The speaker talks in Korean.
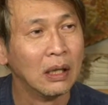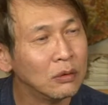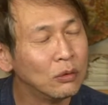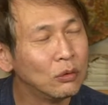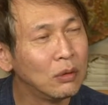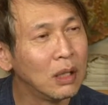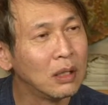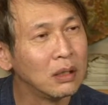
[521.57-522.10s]

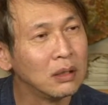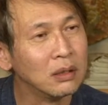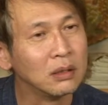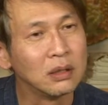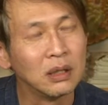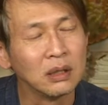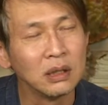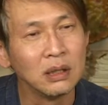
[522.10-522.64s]
누가
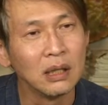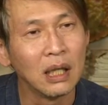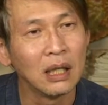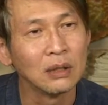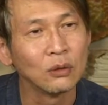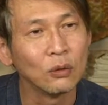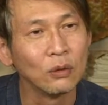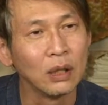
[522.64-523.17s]
그런 정신
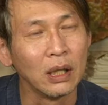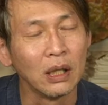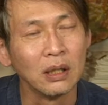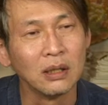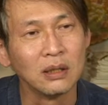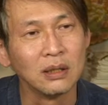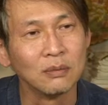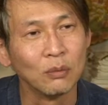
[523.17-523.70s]
나간 소리
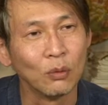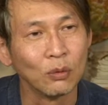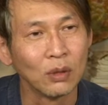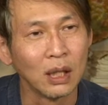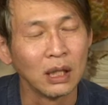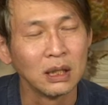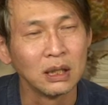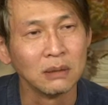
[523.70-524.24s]
했는지
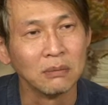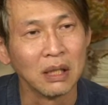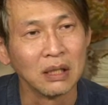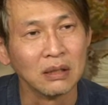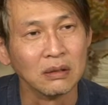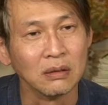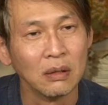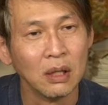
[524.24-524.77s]

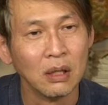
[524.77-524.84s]
모르겠지만은